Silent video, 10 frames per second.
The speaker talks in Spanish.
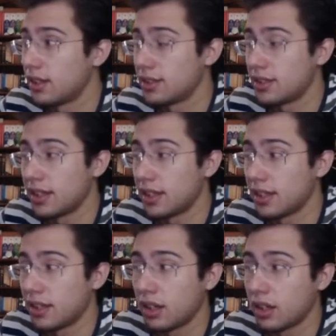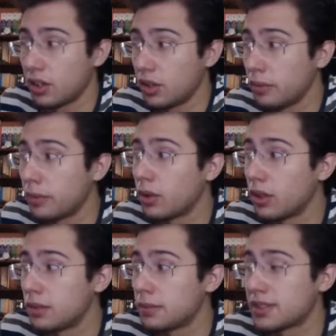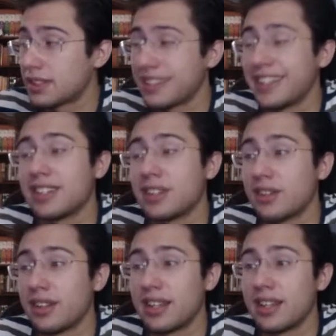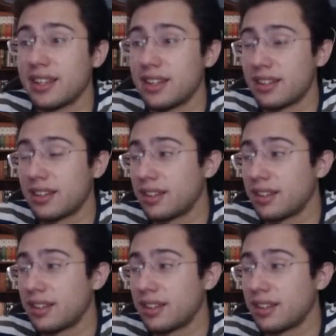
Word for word: este Club Wolves dentro de